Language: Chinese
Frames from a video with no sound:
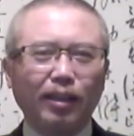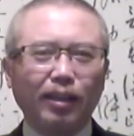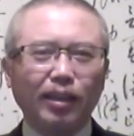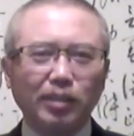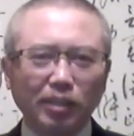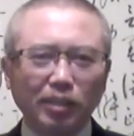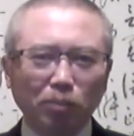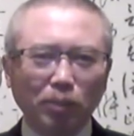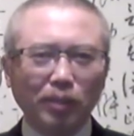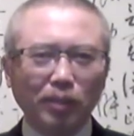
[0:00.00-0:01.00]
那习近
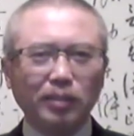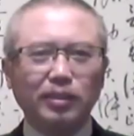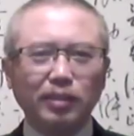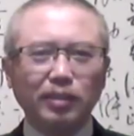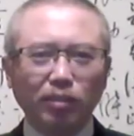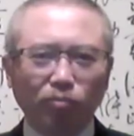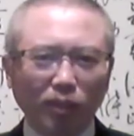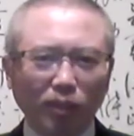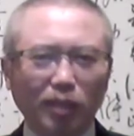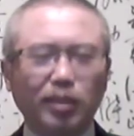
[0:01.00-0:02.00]
平的执政
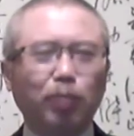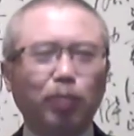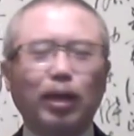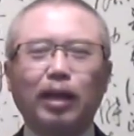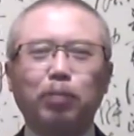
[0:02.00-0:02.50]
风格上面呢，